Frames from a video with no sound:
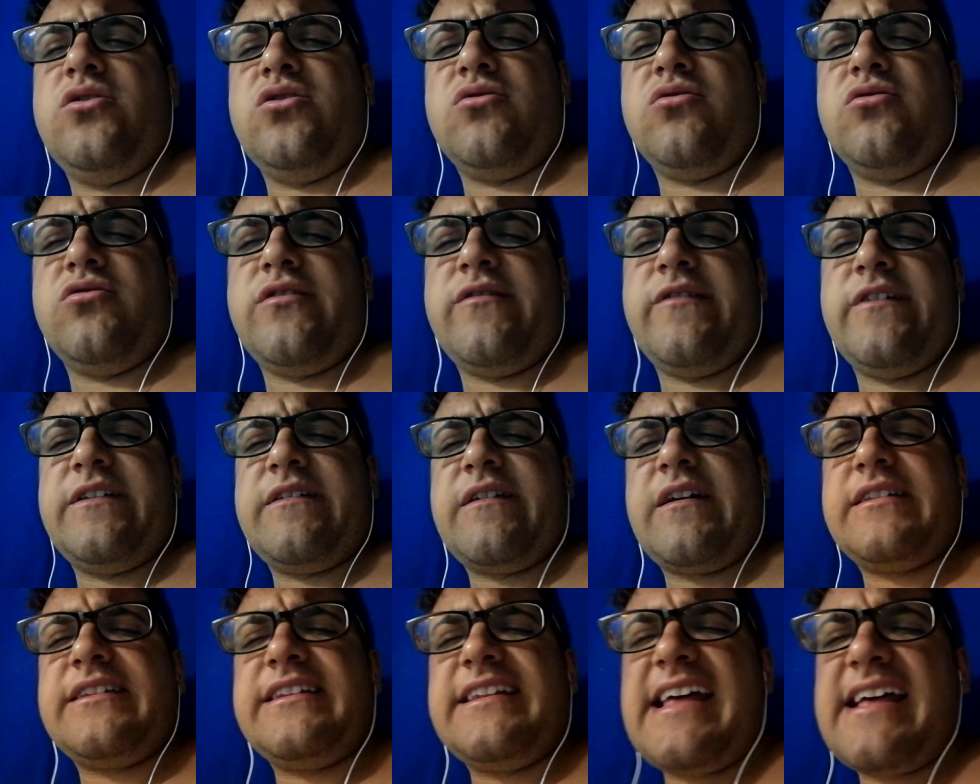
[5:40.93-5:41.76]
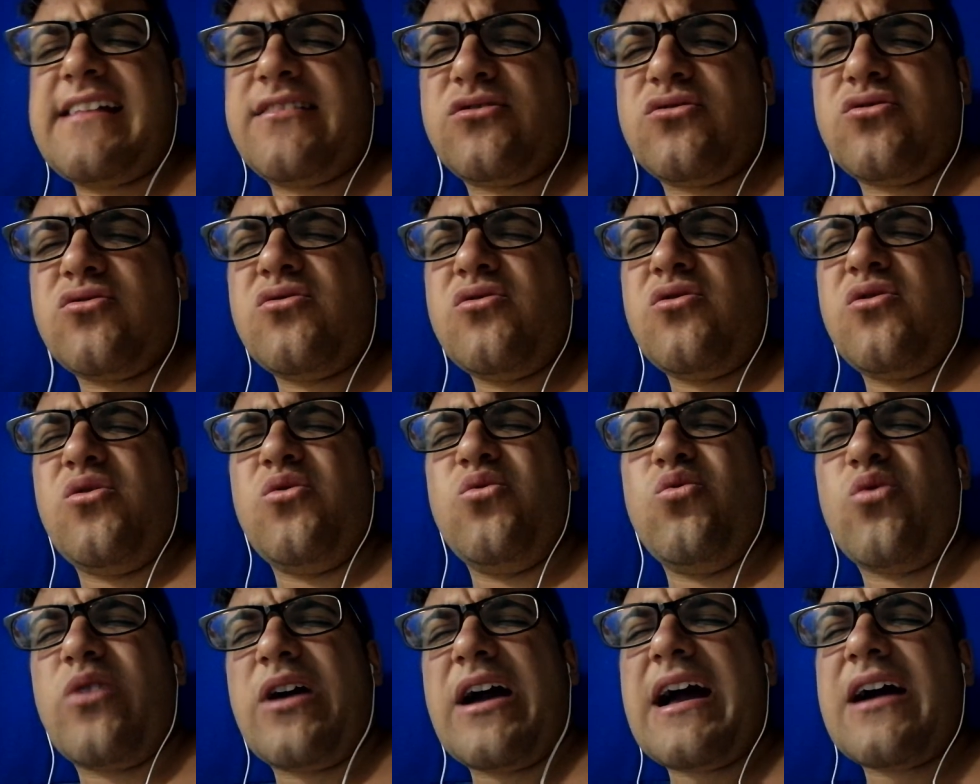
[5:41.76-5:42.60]
Dove avete detto?
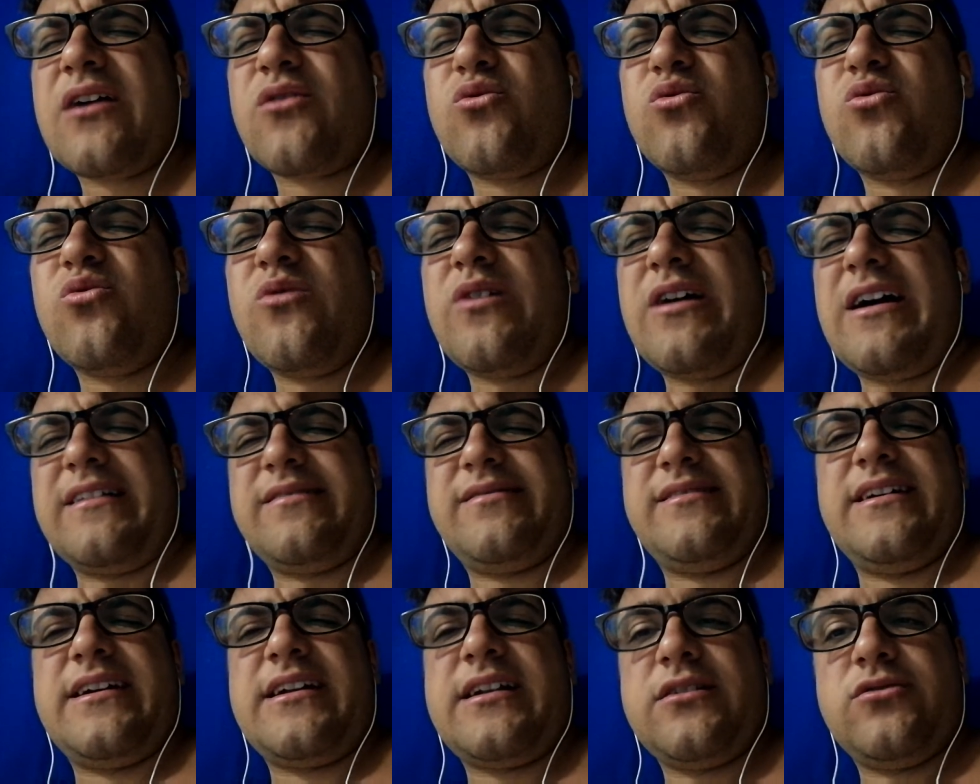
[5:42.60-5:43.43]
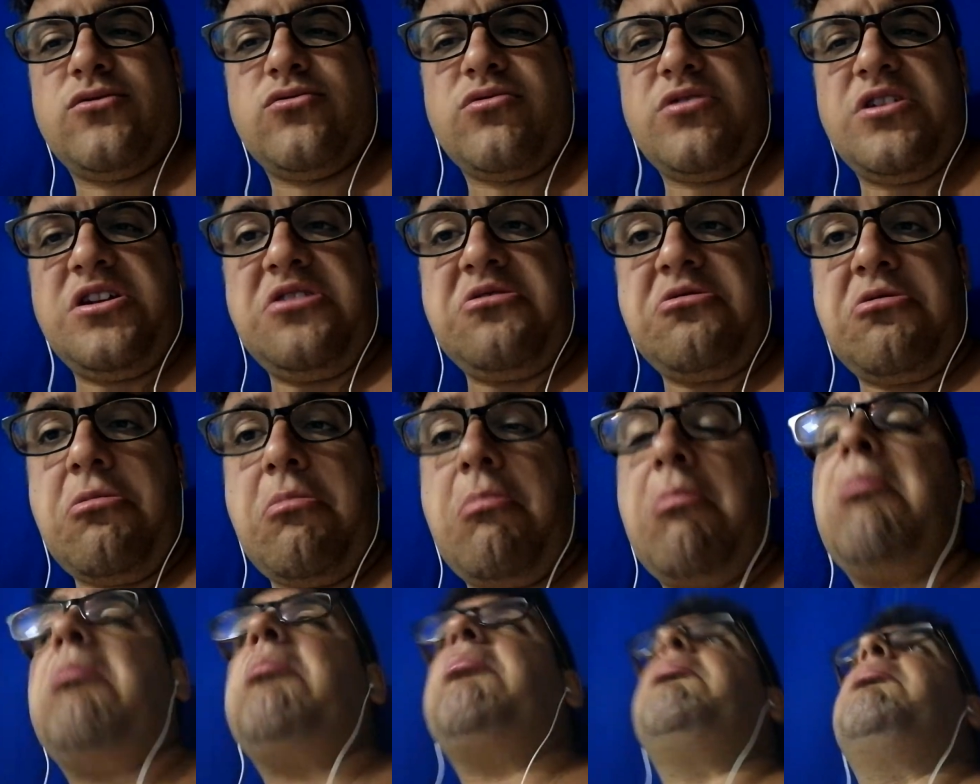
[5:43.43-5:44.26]
Lukaku a terra
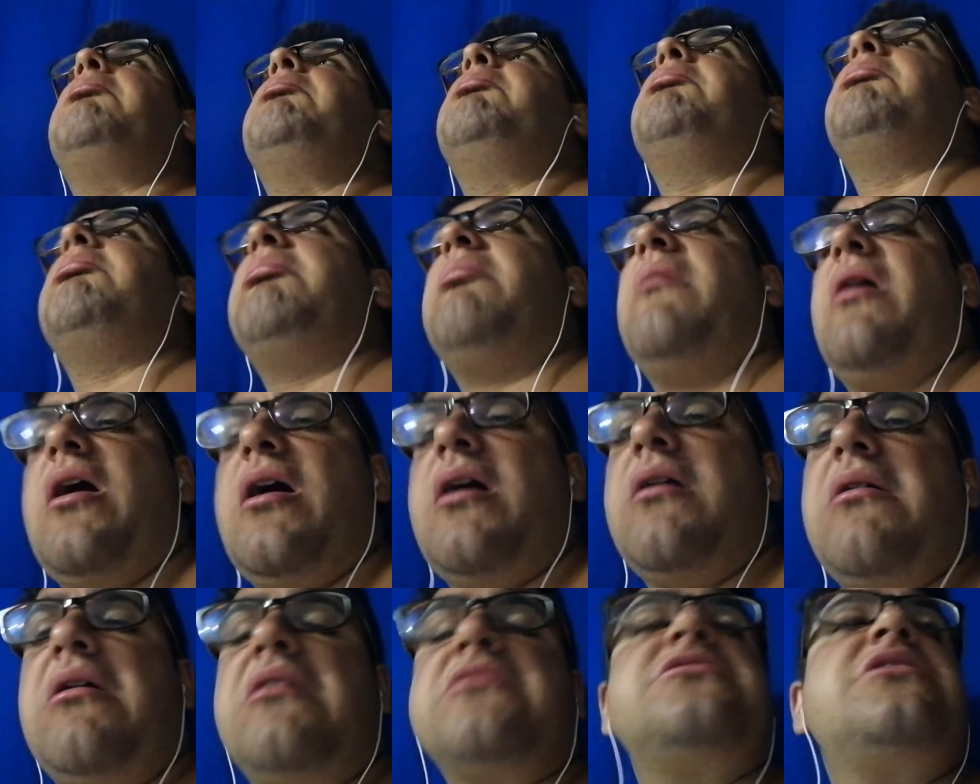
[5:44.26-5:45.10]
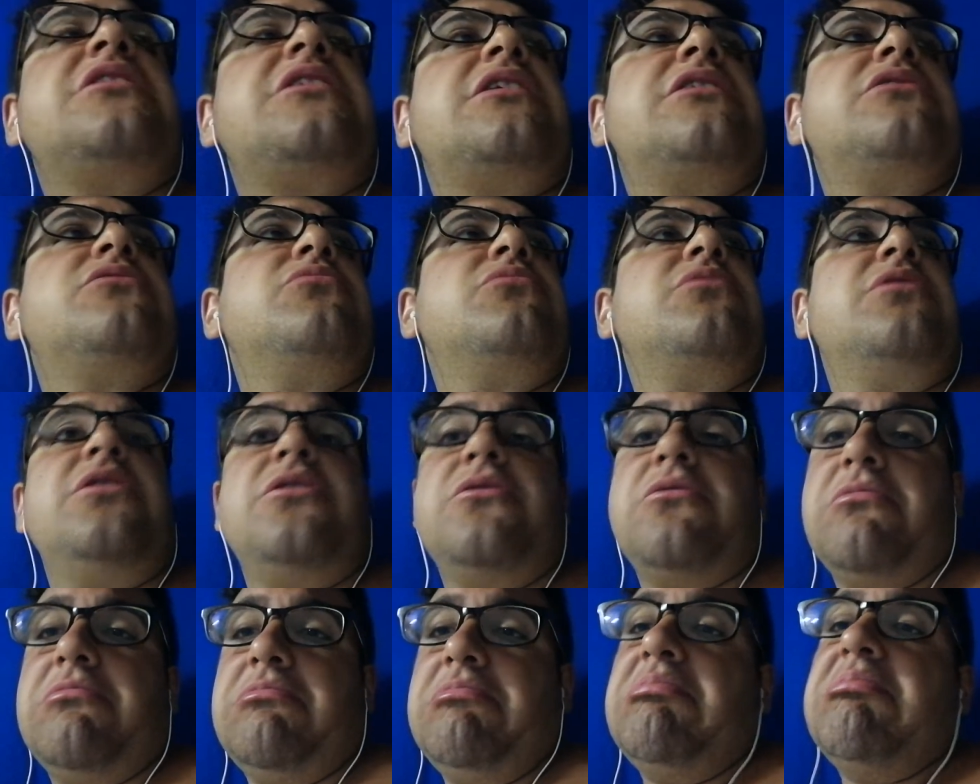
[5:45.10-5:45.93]
Torino? Ah, a terra
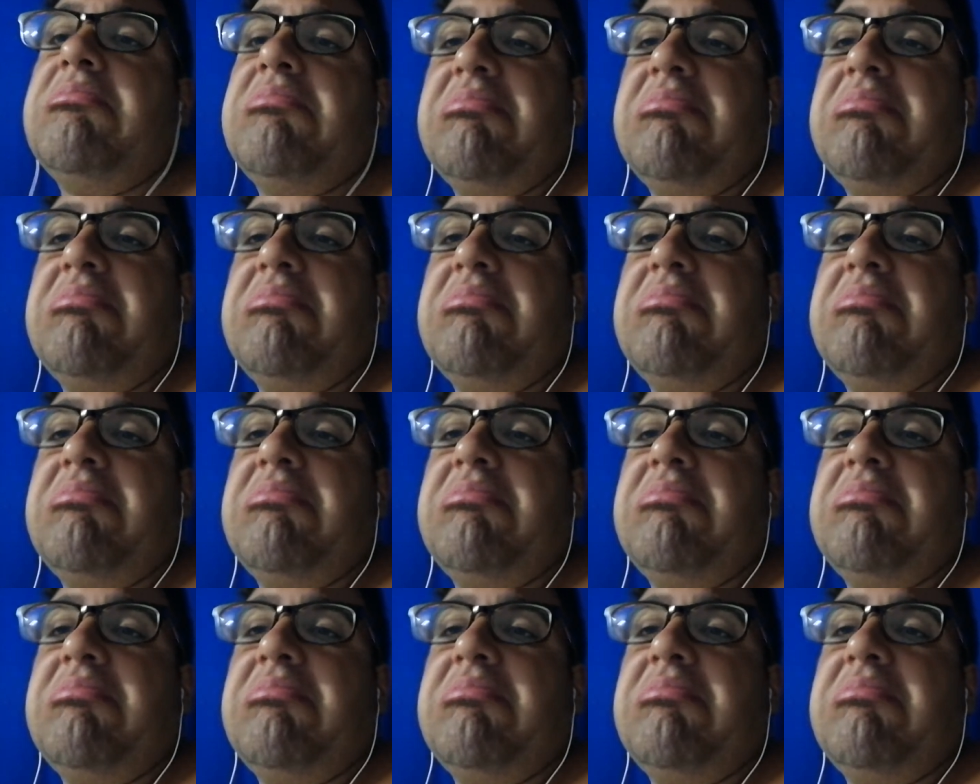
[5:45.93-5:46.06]
Torino